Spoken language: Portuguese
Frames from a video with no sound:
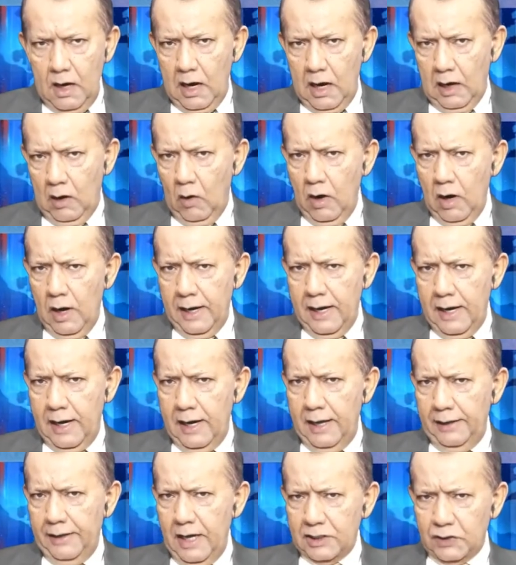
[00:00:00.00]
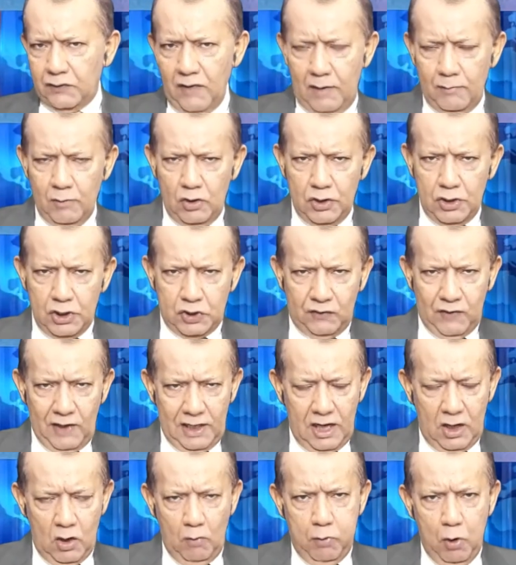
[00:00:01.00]
Agora nós vamos
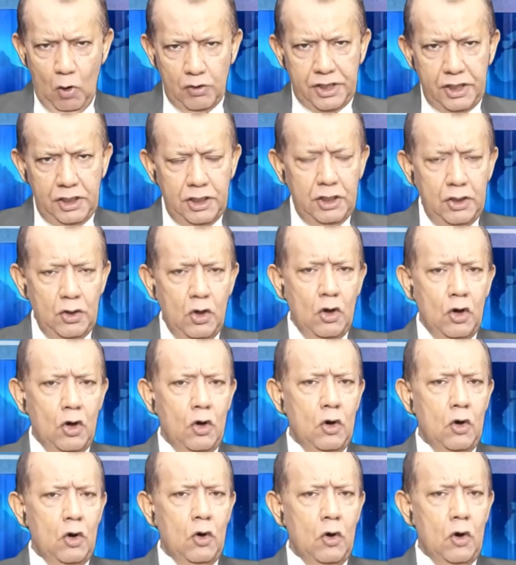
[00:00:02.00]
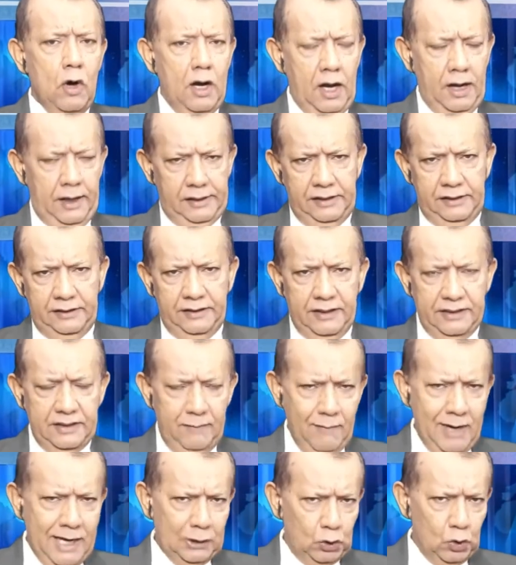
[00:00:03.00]
falar um pouquinho ainda
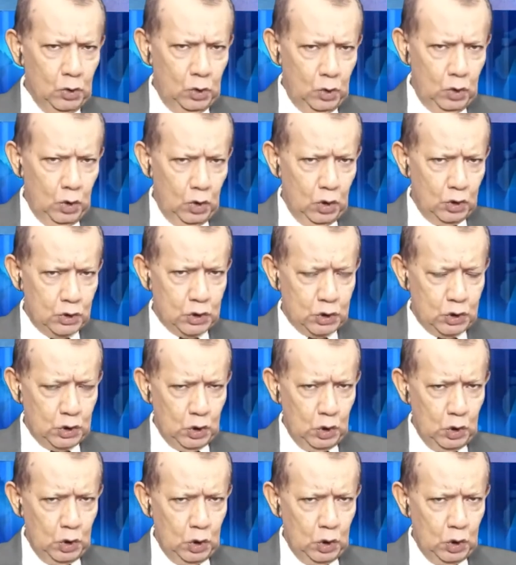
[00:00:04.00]
de Mato Grosso.